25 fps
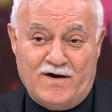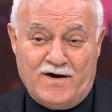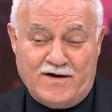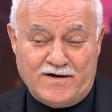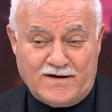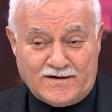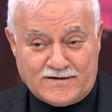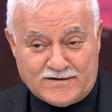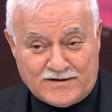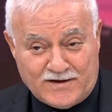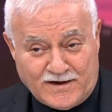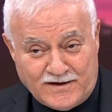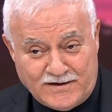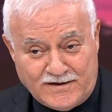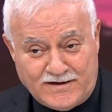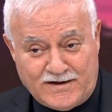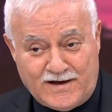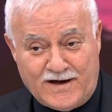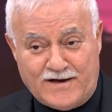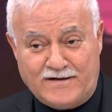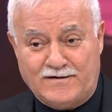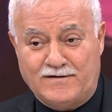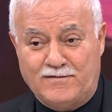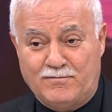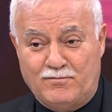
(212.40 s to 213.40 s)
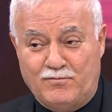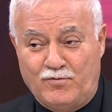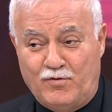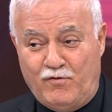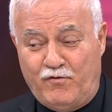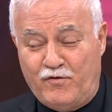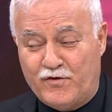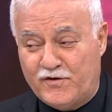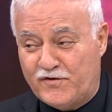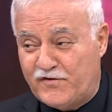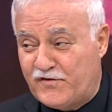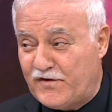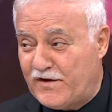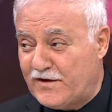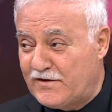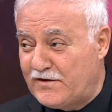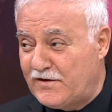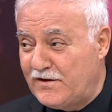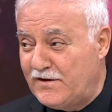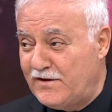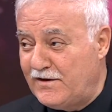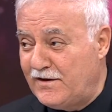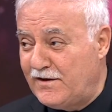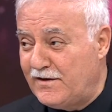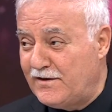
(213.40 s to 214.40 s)
Hayattayken bu
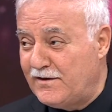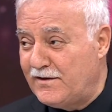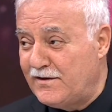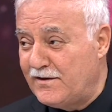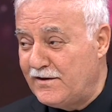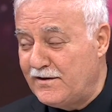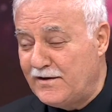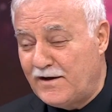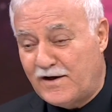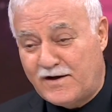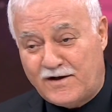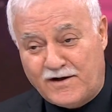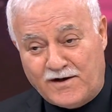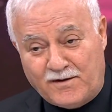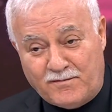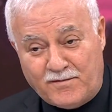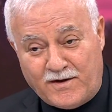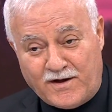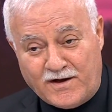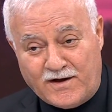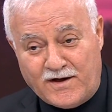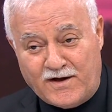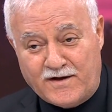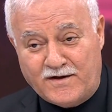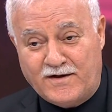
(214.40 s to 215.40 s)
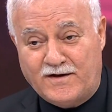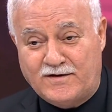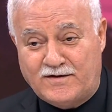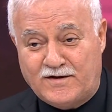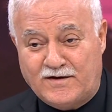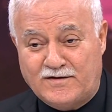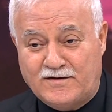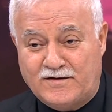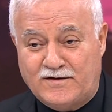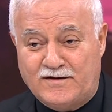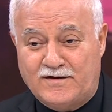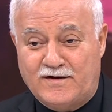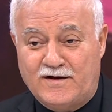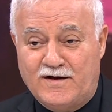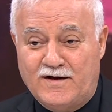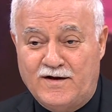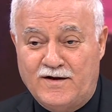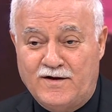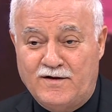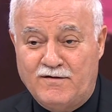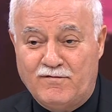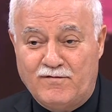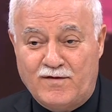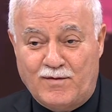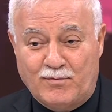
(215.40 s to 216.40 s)
fırsatı yakalamaya gayret edin
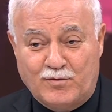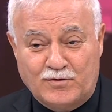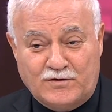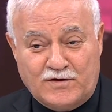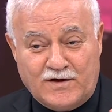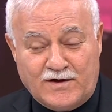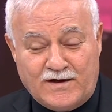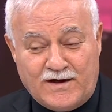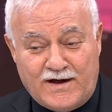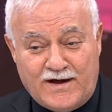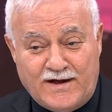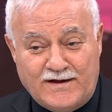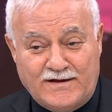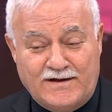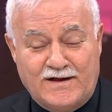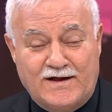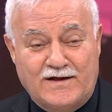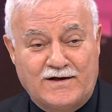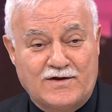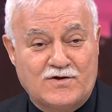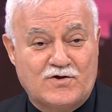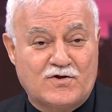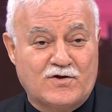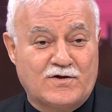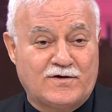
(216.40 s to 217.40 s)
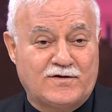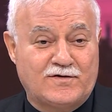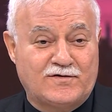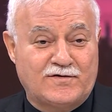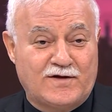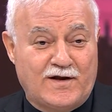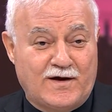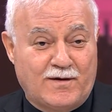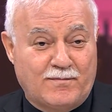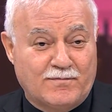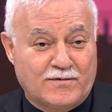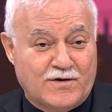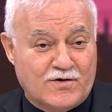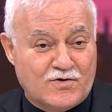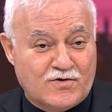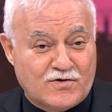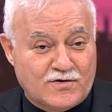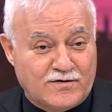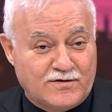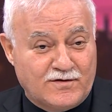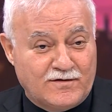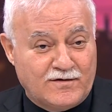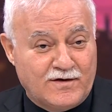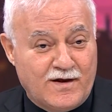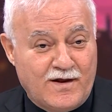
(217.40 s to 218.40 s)
ve mutlaka hediyeleşin,
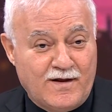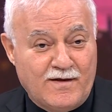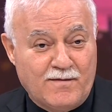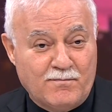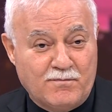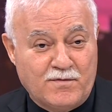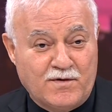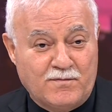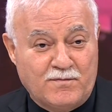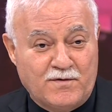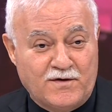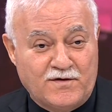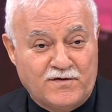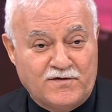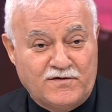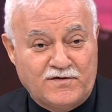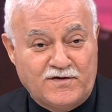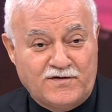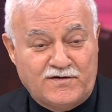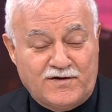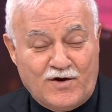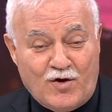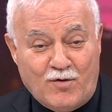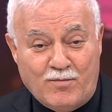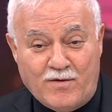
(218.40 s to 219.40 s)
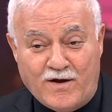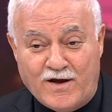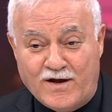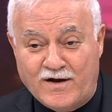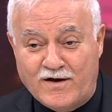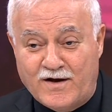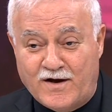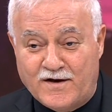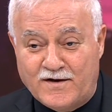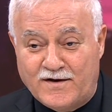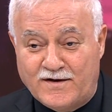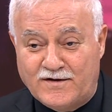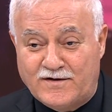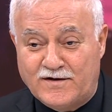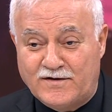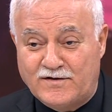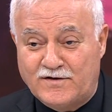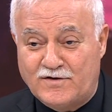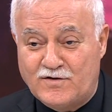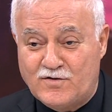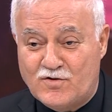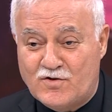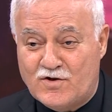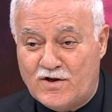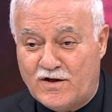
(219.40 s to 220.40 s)
selamlaşın, birbirinizi sevmeye gayret
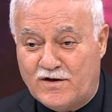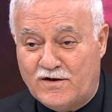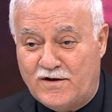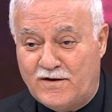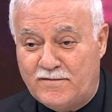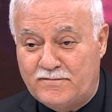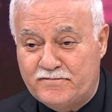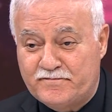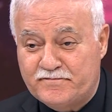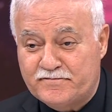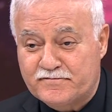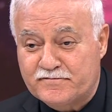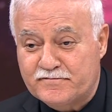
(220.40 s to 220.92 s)
edin inşallah.